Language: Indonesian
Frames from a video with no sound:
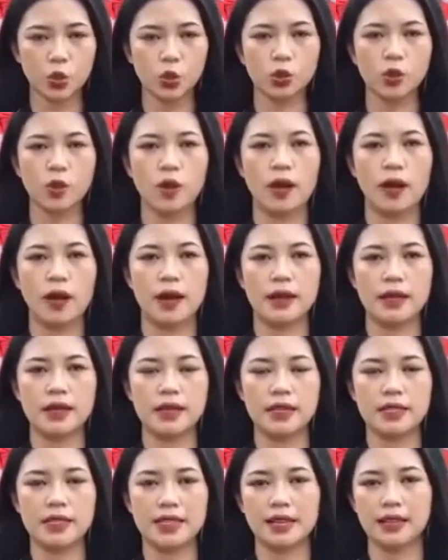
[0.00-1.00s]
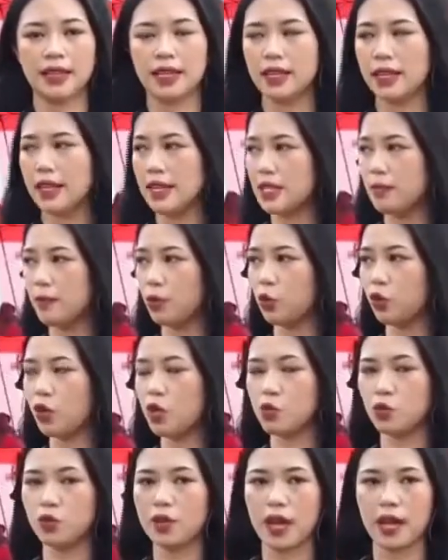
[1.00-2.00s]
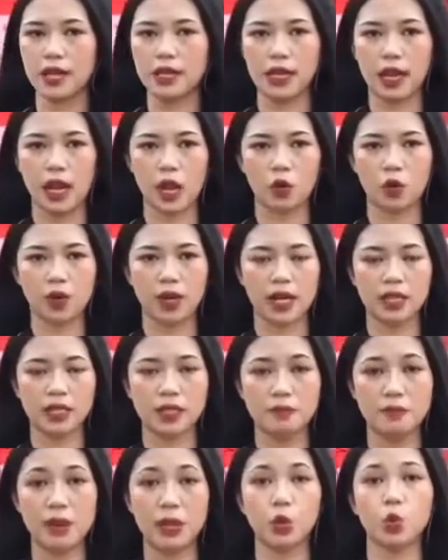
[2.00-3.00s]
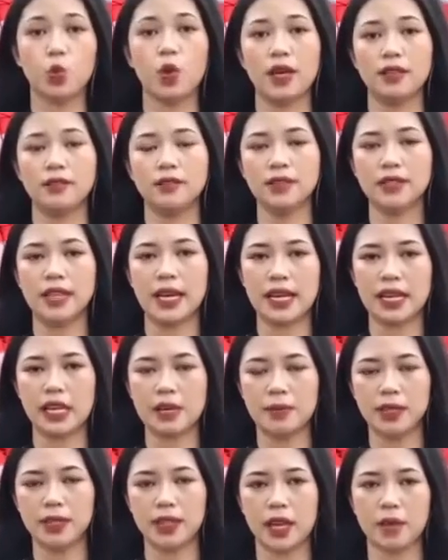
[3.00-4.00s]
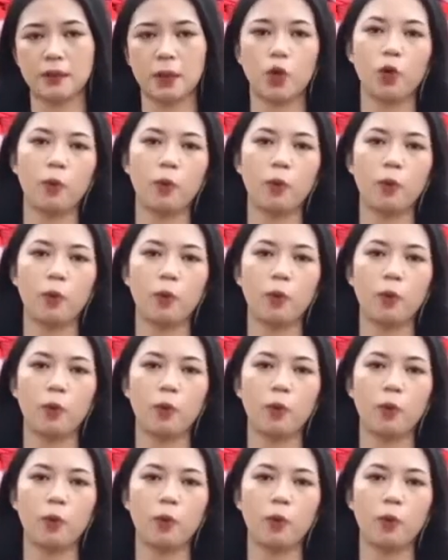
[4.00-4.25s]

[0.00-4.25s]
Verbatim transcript: itu saat ini sebetulnya sudah dilakukan bantuan dari Kementerian